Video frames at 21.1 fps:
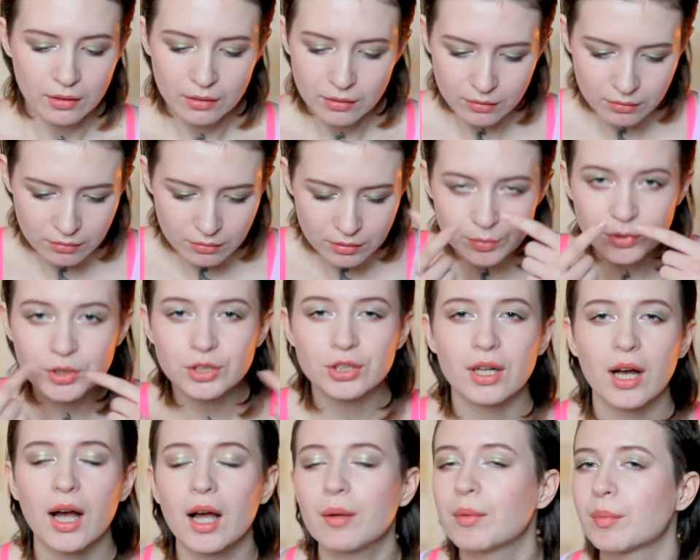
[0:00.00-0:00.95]
э, с
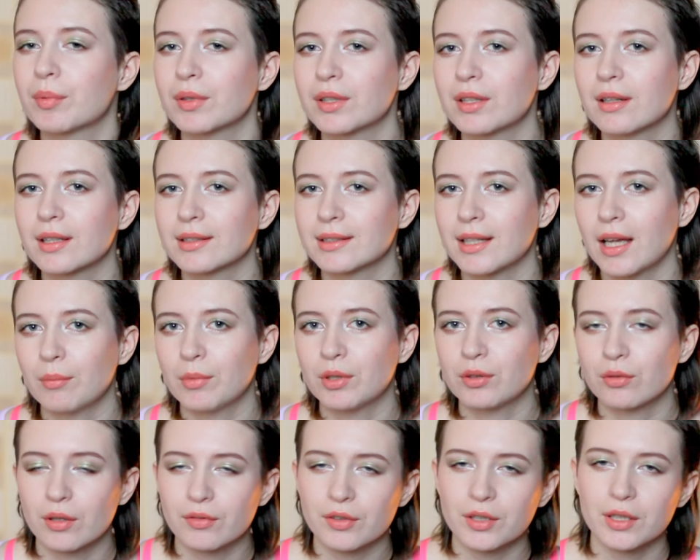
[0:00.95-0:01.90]
мешками под глазами,
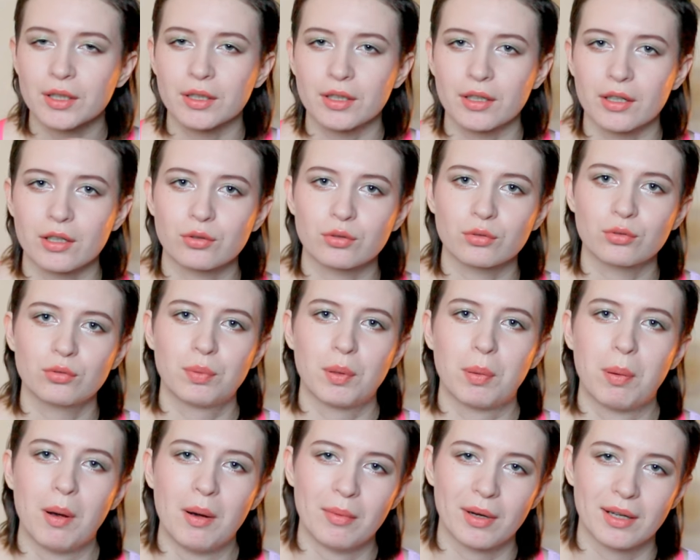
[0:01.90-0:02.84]
но я всегда крашу губы
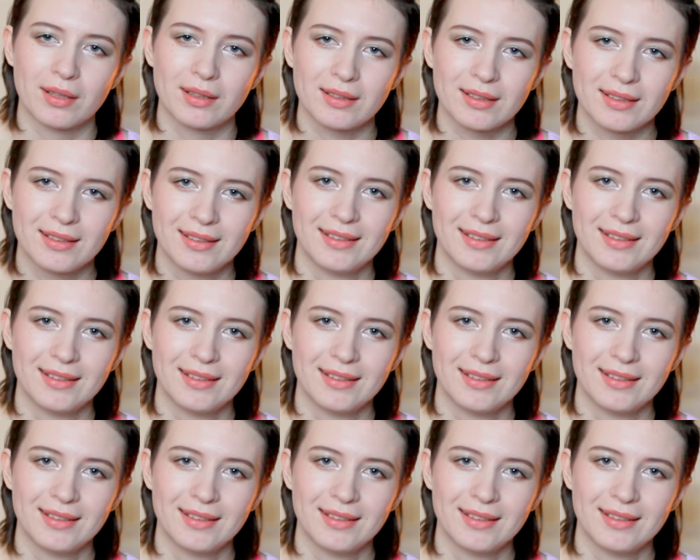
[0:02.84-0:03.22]
помадой.